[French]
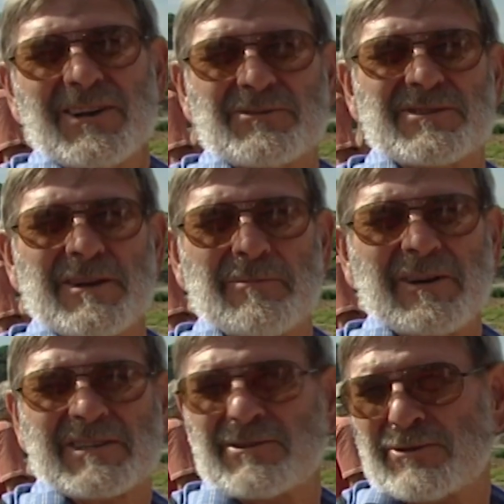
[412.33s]
tu sais
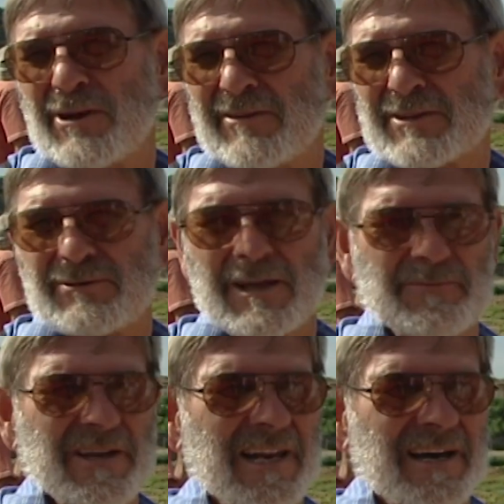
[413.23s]
pas ce que tu avais sous les
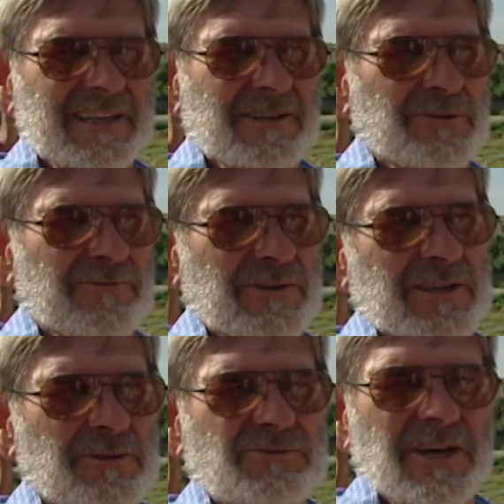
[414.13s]
pieds là, quand tu faisais ton